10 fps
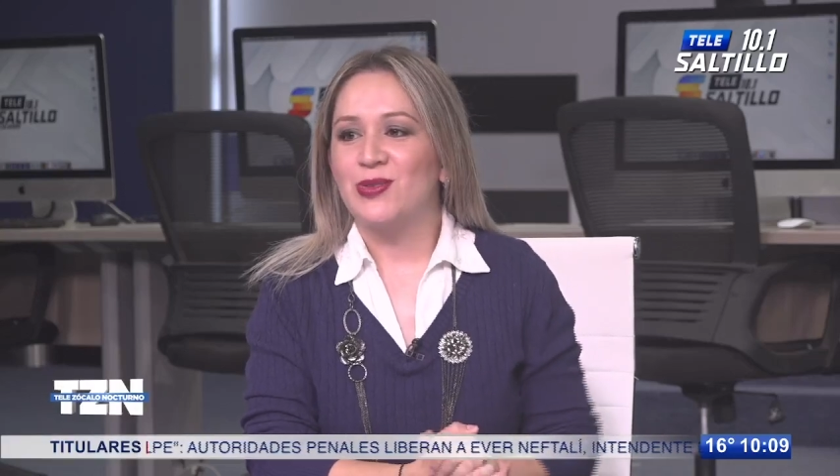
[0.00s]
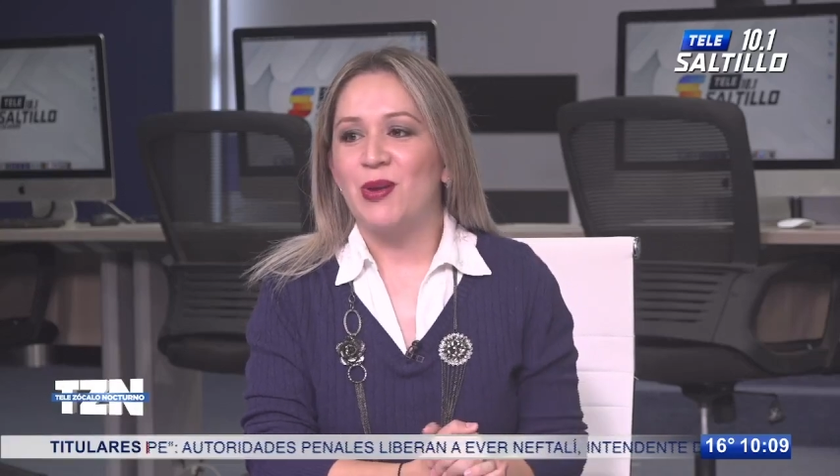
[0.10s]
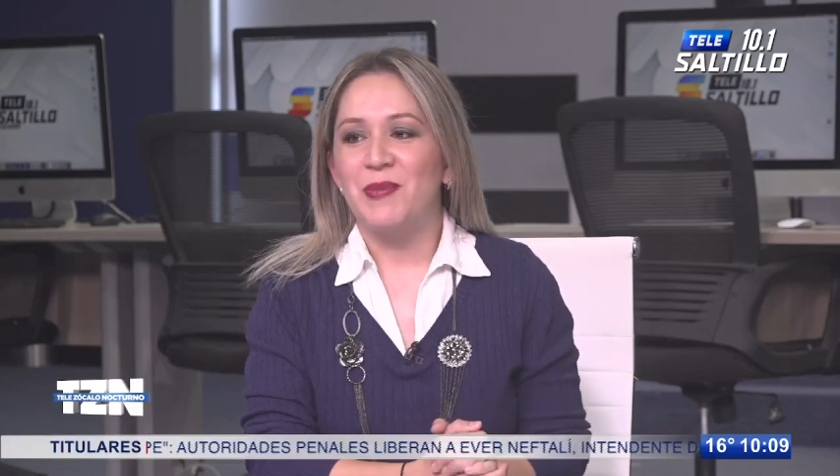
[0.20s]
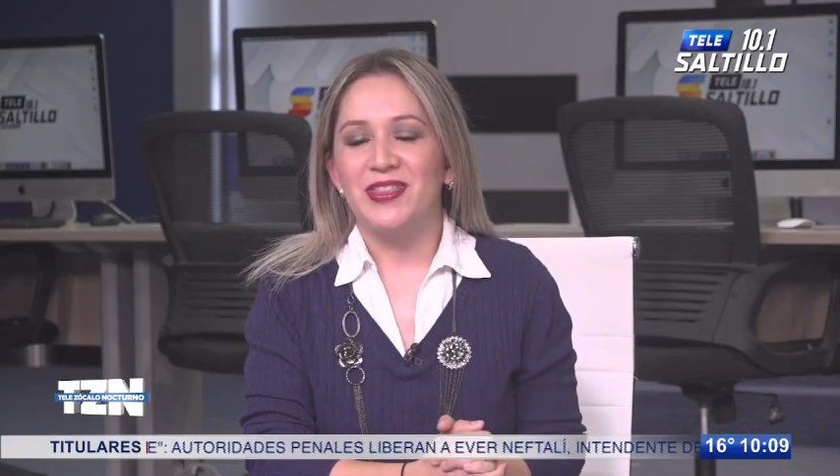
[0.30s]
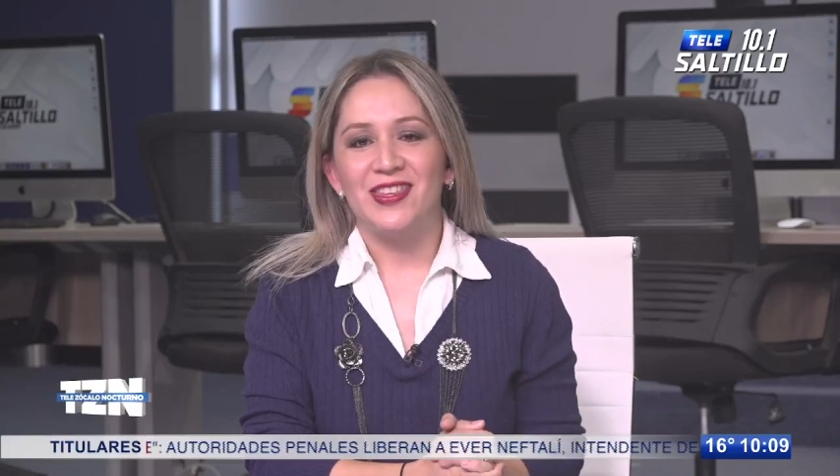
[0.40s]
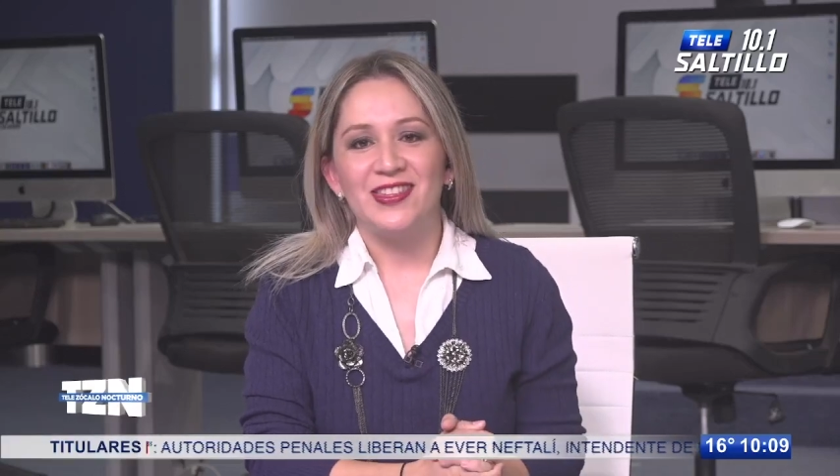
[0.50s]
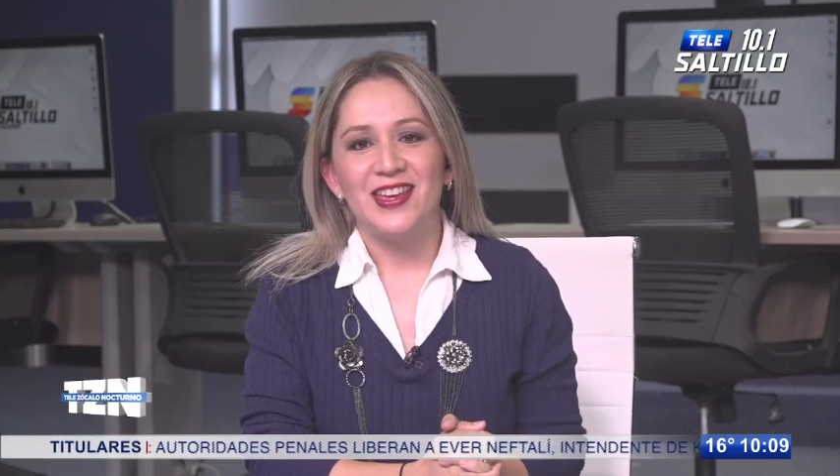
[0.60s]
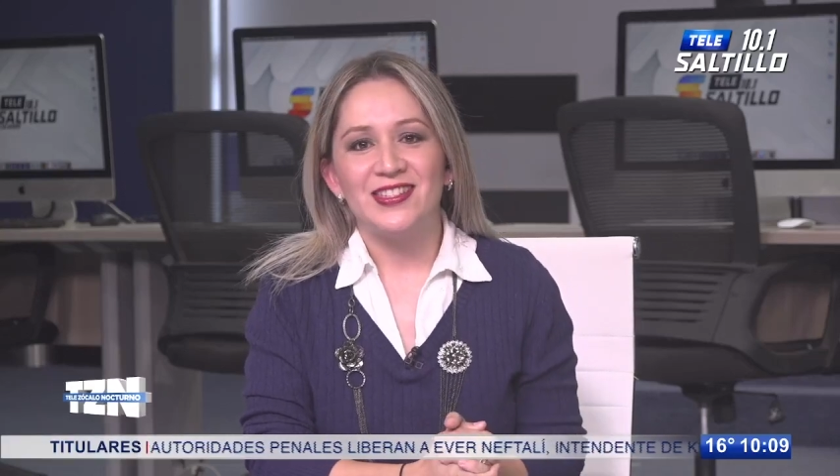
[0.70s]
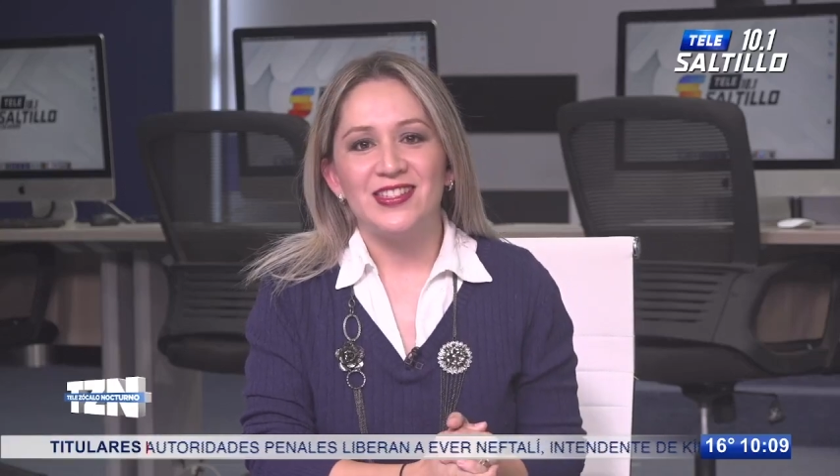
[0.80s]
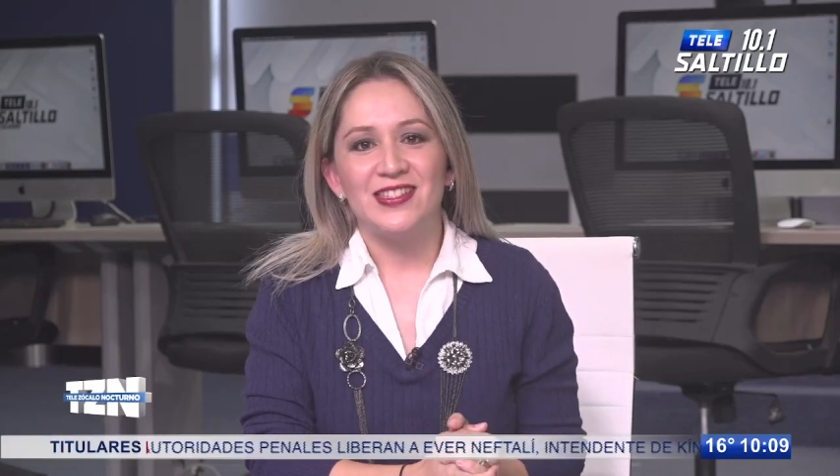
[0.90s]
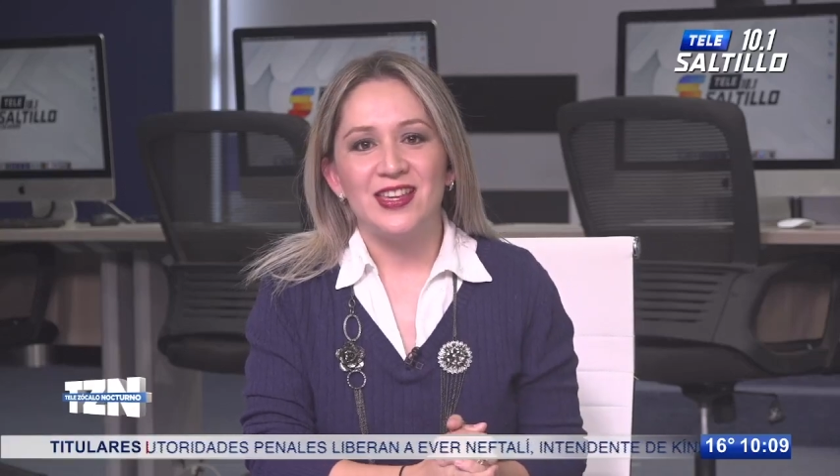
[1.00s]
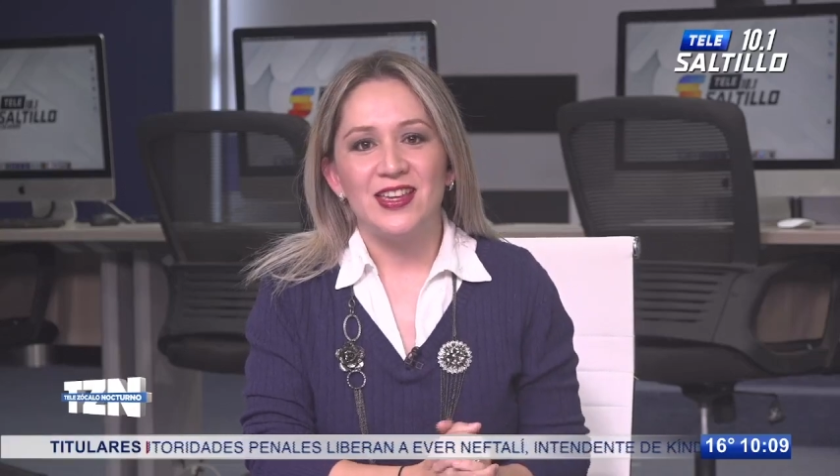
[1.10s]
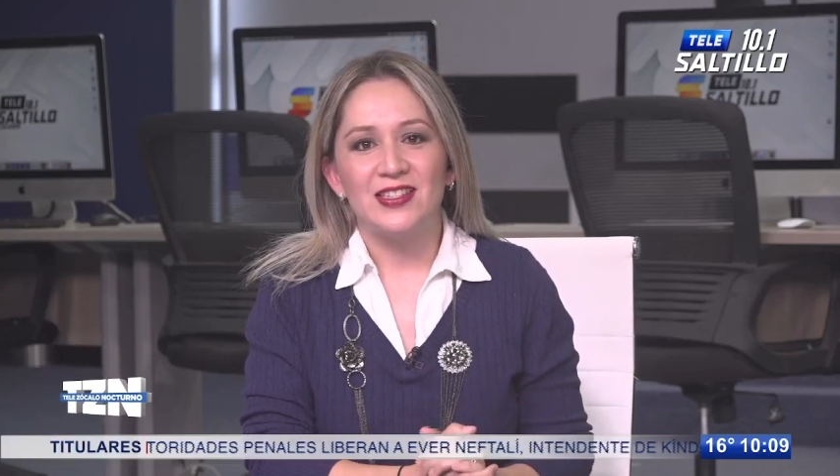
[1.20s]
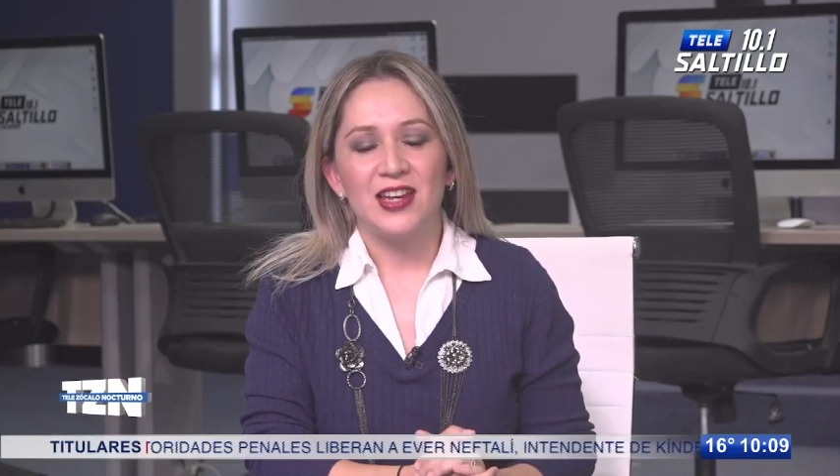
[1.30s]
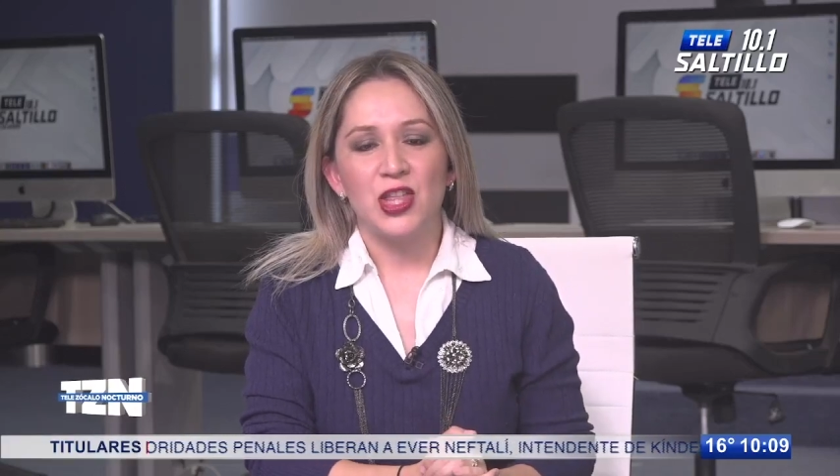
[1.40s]
actualmente
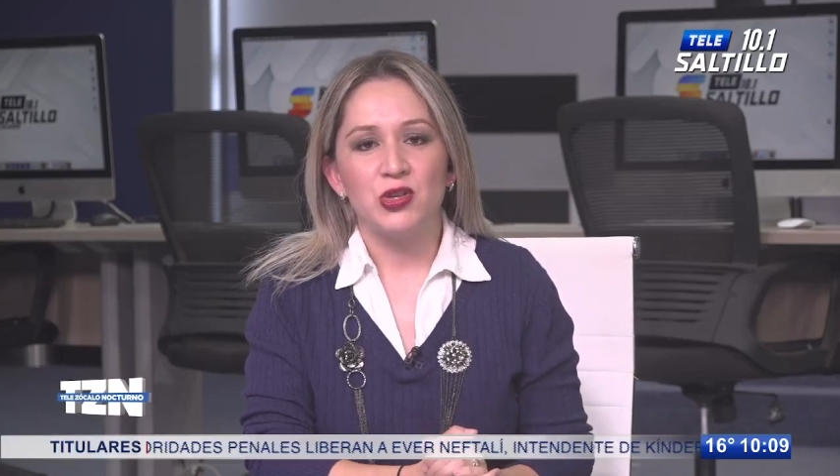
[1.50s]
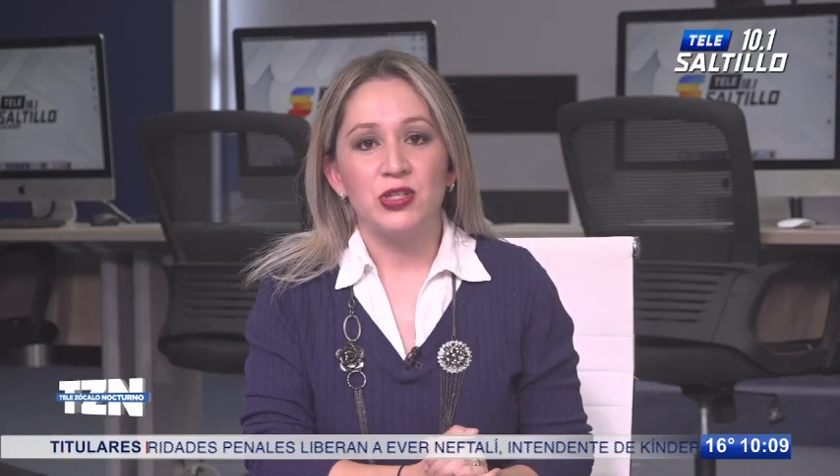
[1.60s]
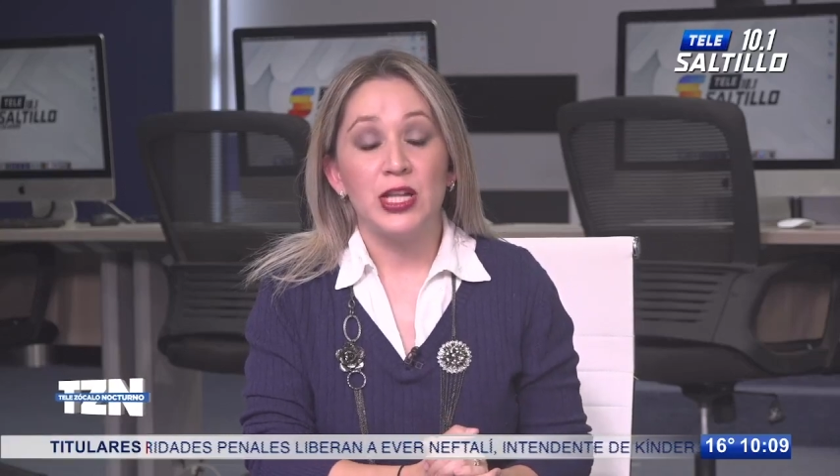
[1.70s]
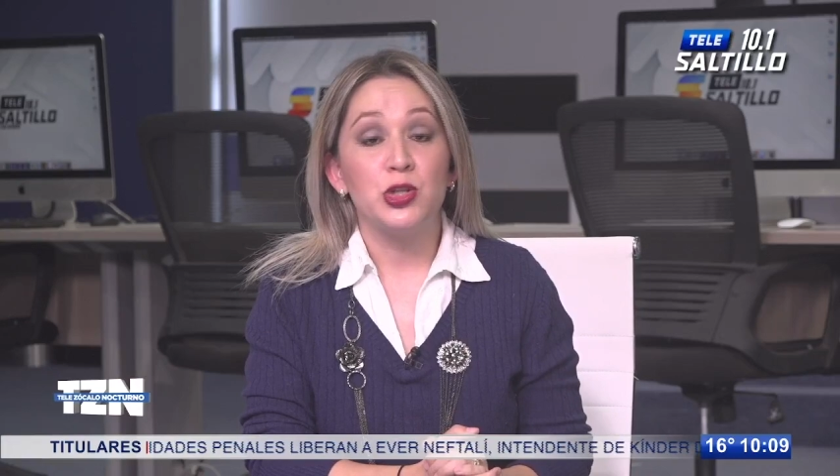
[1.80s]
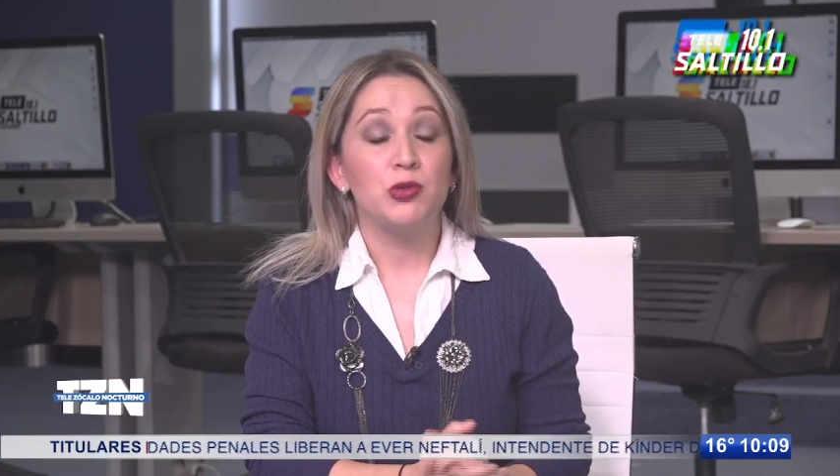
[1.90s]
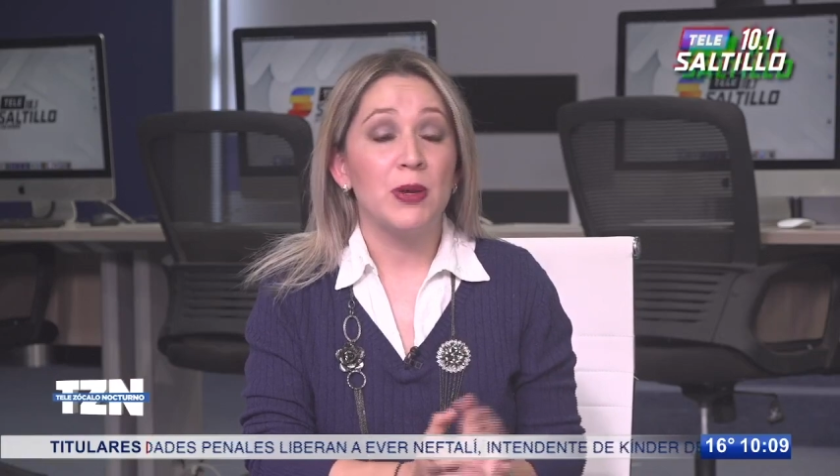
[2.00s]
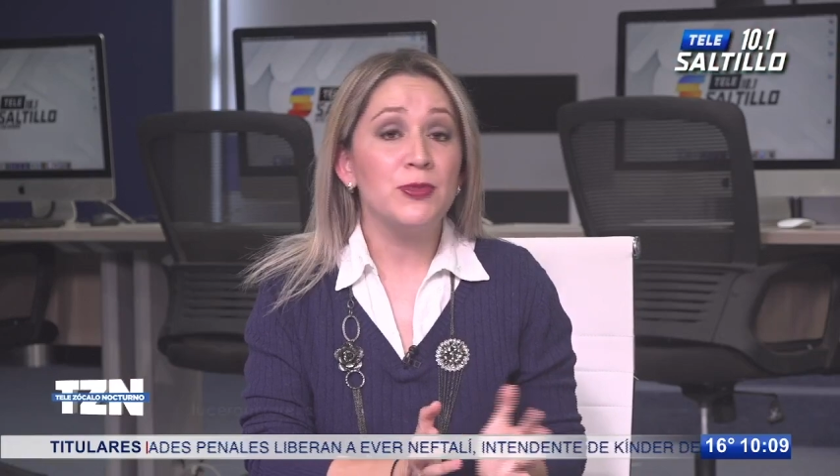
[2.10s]
16 grados Celsius.